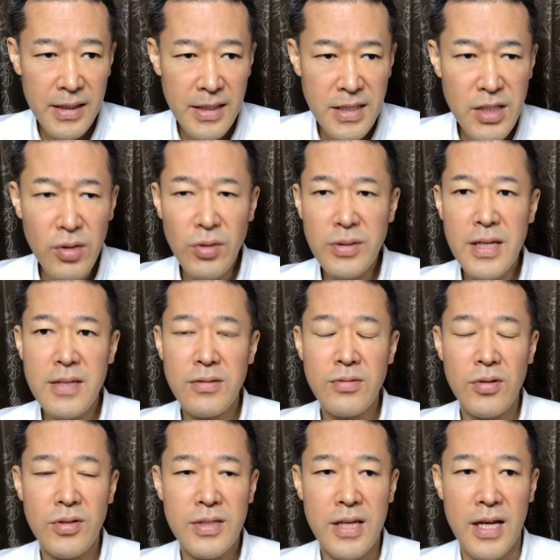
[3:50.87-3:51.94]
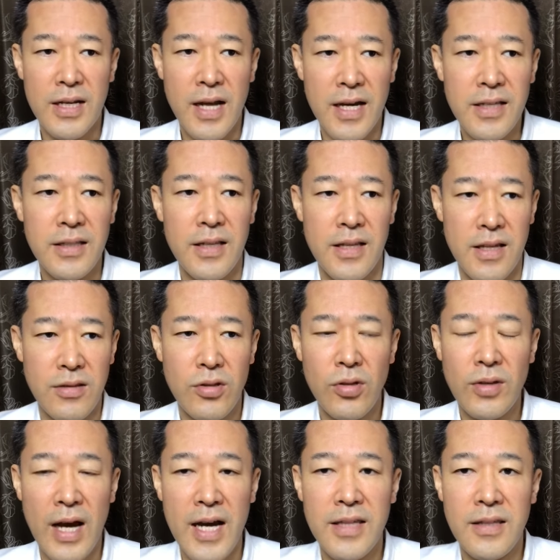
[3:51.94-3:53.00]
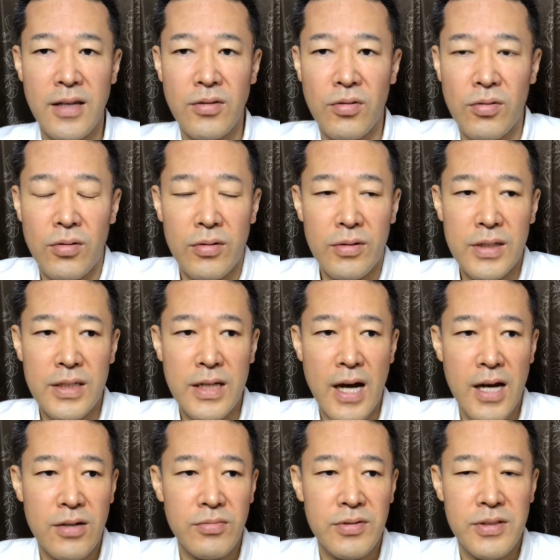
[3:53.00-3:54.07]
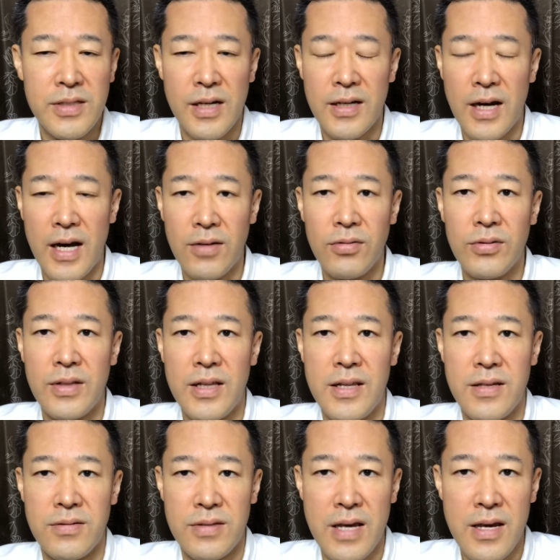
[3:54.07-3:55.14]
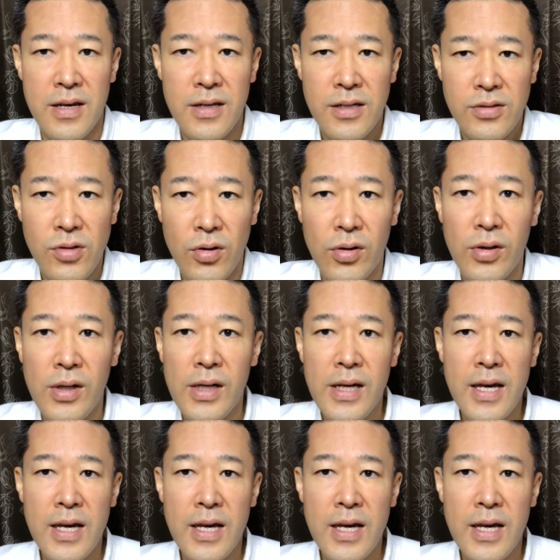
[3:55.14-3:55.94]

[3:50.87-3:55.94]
1号線沿いじゃないんでねちょっと入ったところに博物館があるんでですねその、